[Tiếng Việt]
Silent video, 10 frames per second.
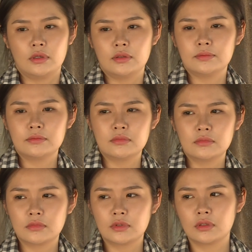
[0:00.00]
ừ.
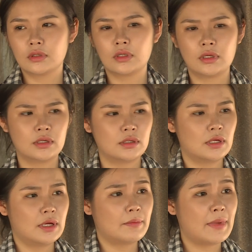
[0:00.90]

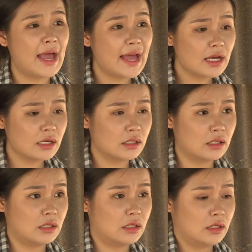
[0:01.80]
má
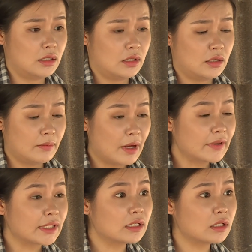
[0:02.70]
má
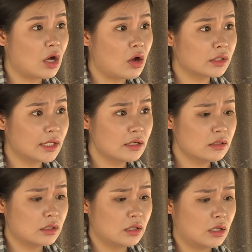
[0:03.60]
phải tin ngon chứ
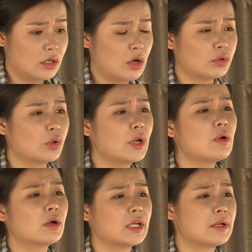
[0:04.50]
con chủ yếu
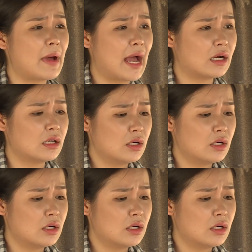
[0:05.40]
là đi mặn